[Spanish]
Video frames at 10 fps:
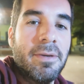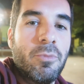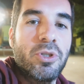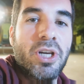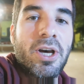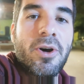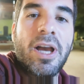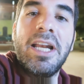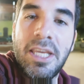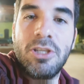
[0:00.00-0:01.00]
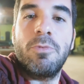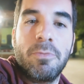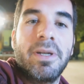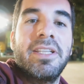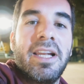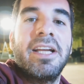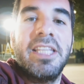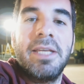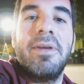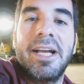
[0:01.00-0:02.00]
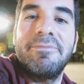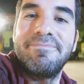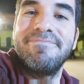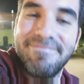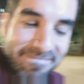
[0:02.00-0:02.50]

mucho cariño por parte de la gente que